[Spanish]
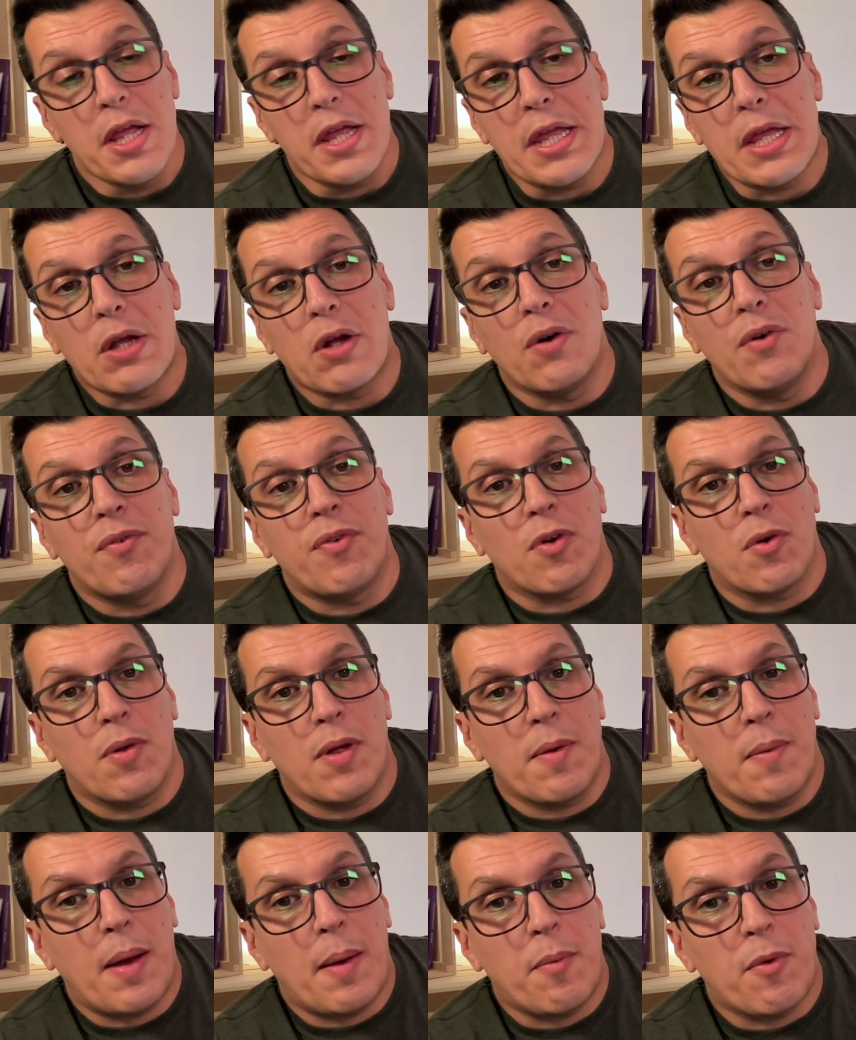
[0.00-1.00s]
Y
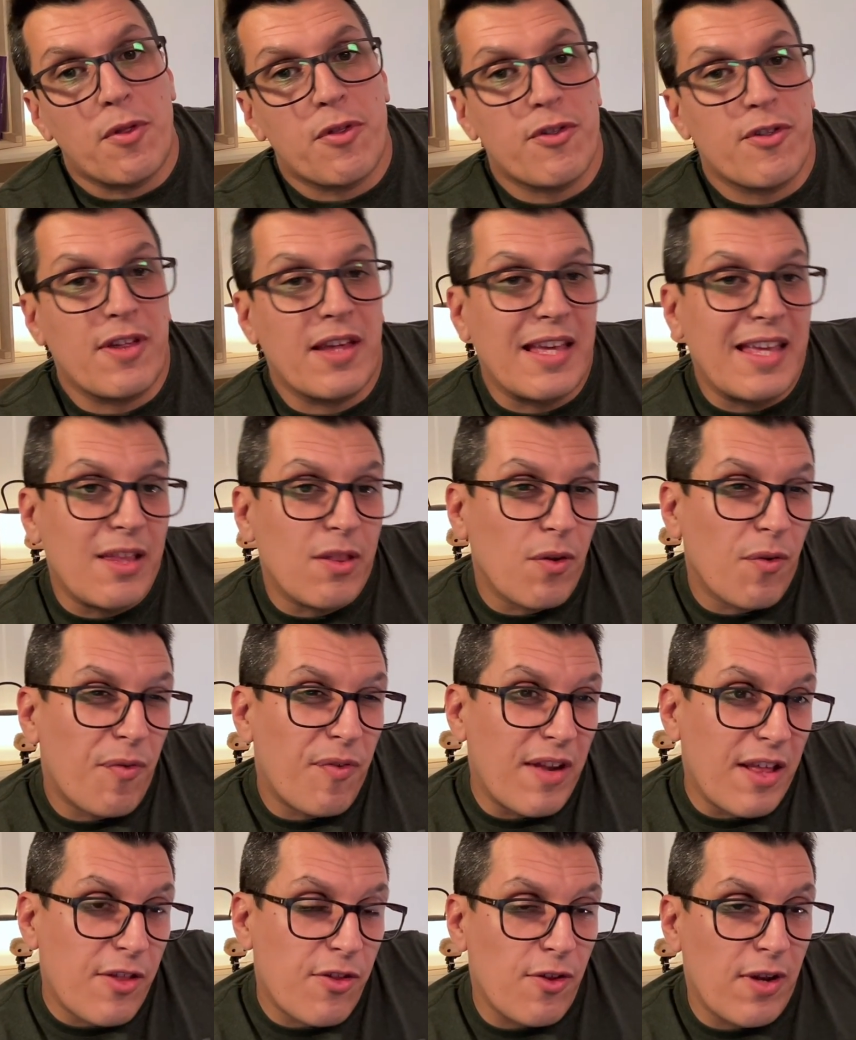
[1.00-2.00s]
conforme vamos siguiendo
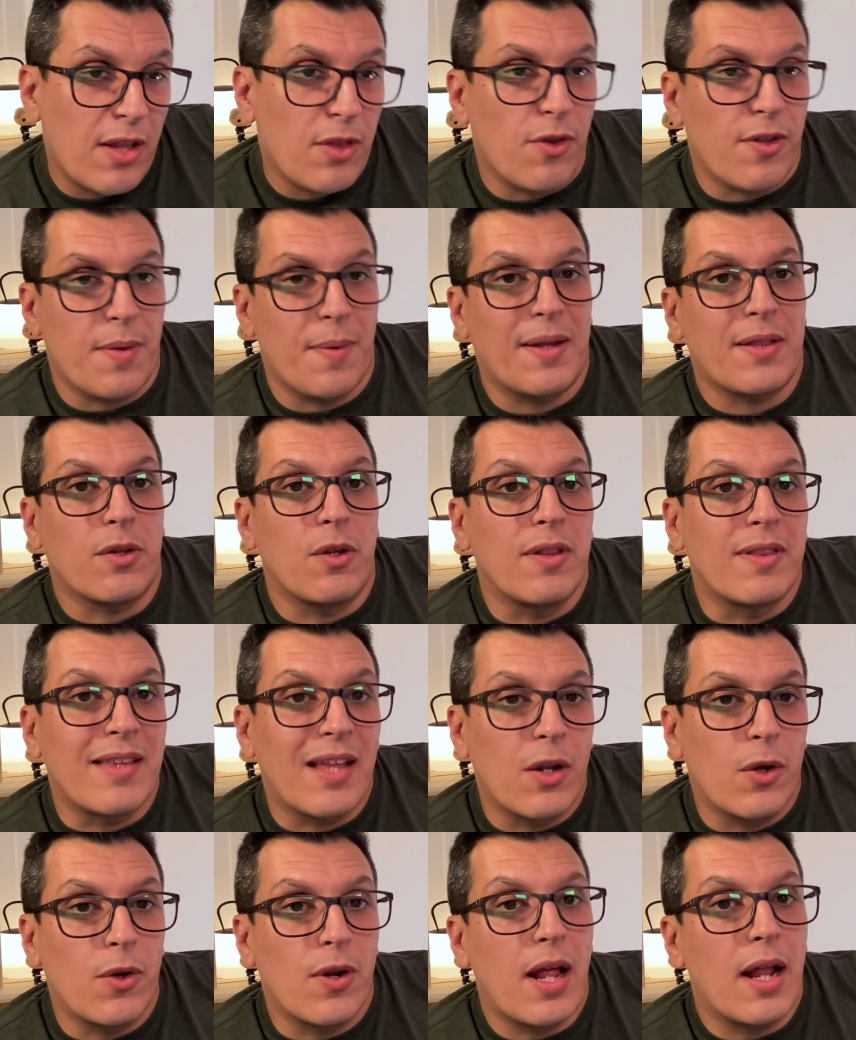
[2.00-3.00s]
flexionando, llevando el
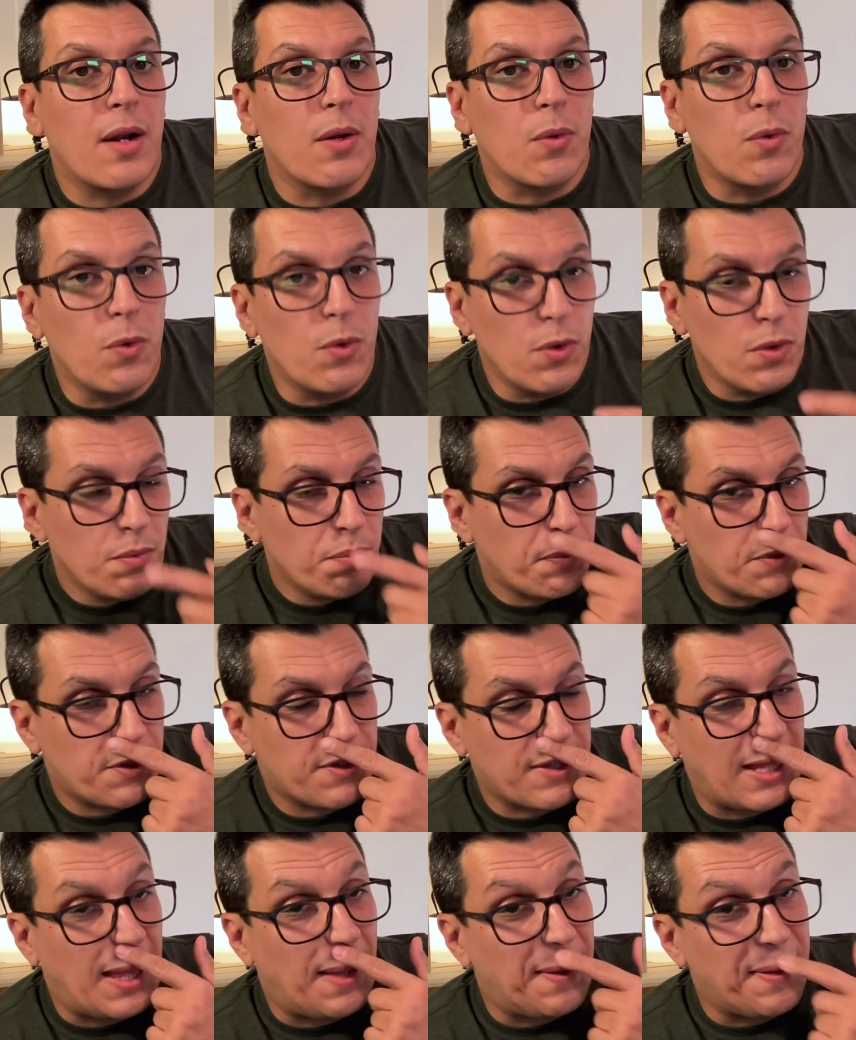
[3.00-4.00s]
talón al culo,
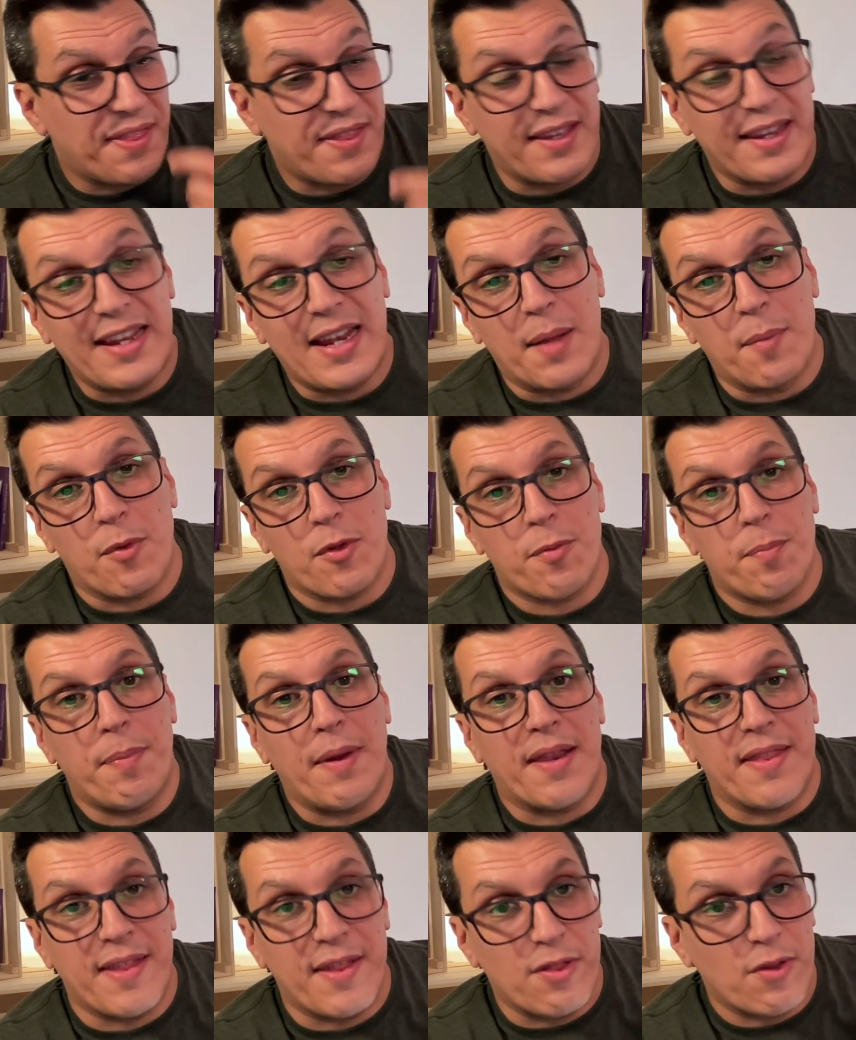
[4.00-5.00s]
pues cada vez iremos
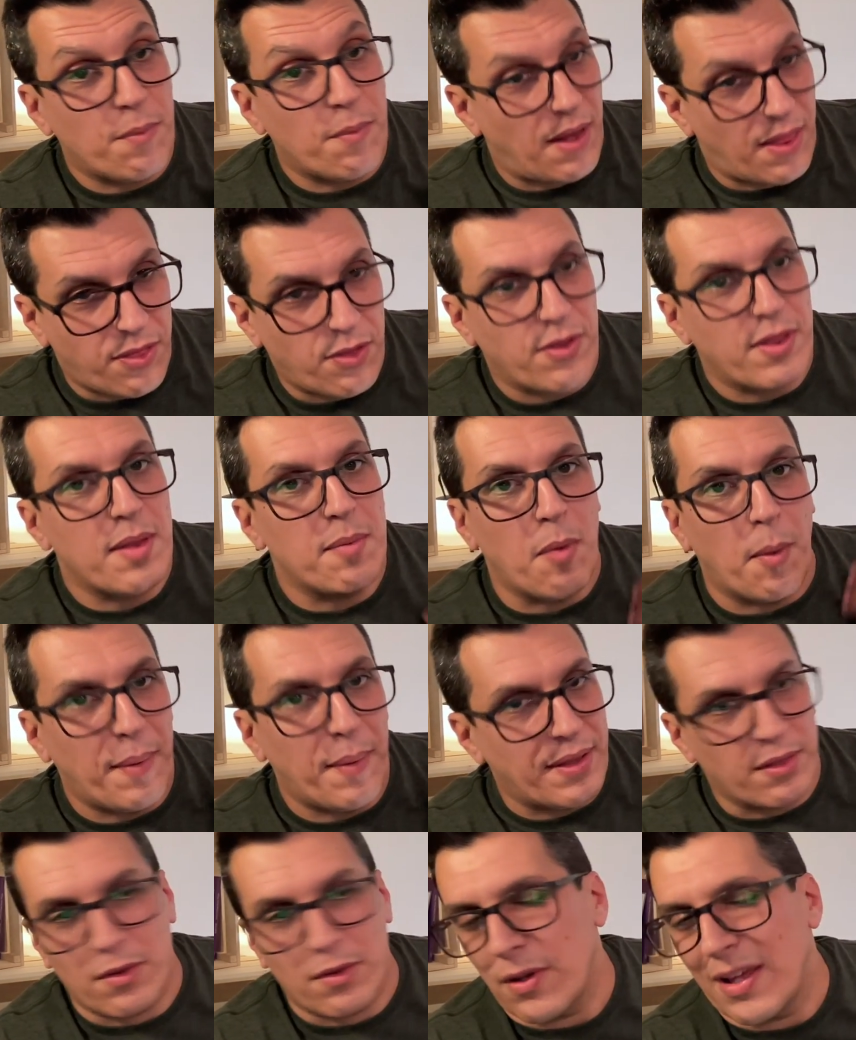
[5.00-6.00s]
perdiendo brazo de
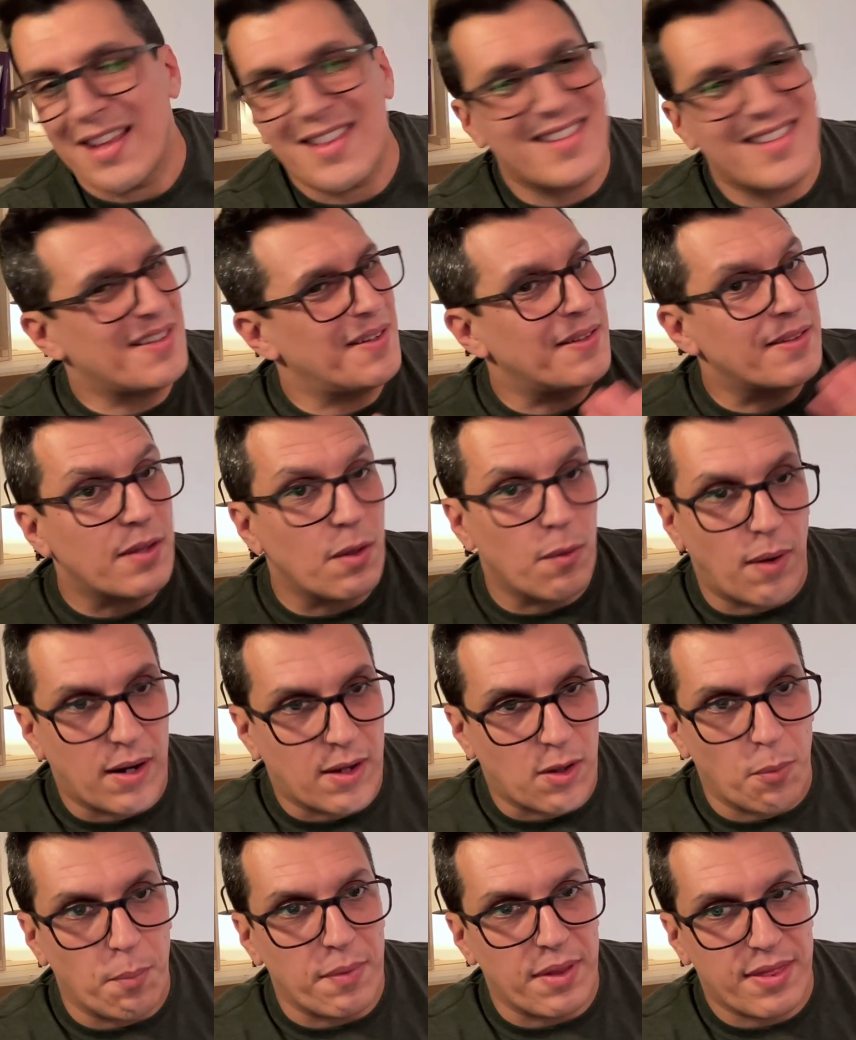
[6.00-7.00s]
momento. Exactamente
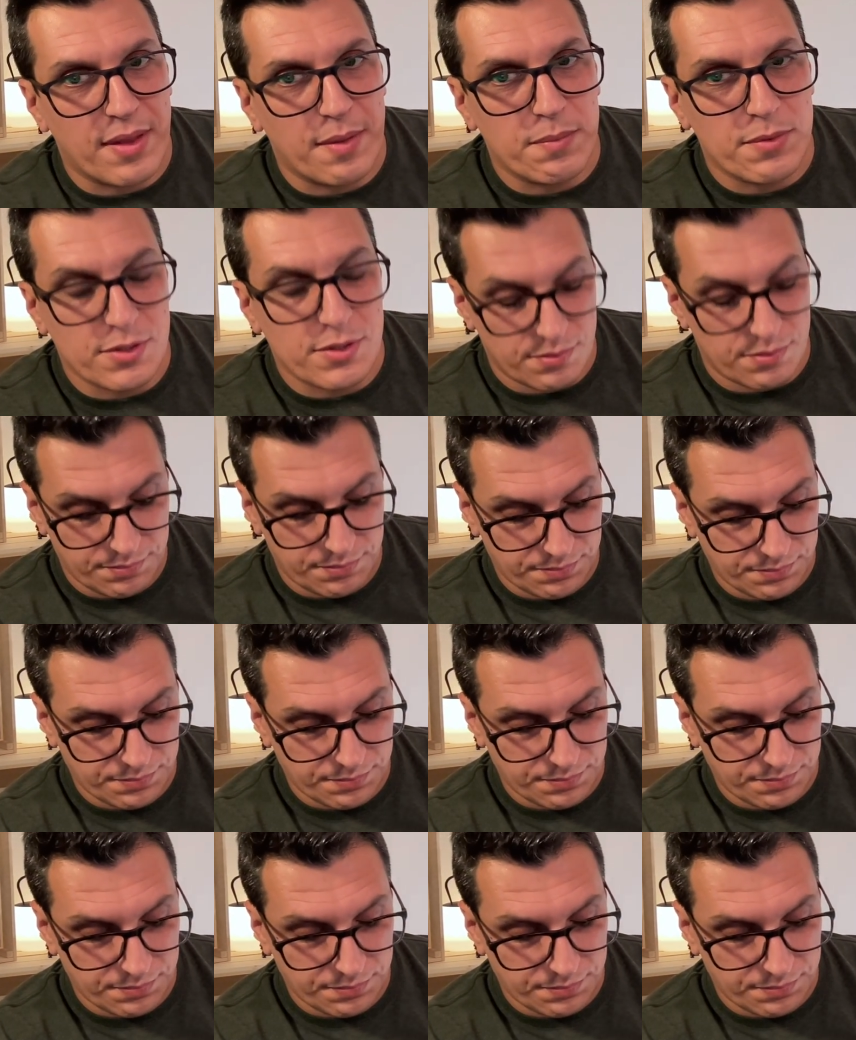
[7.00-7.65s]
igual que un bíceps.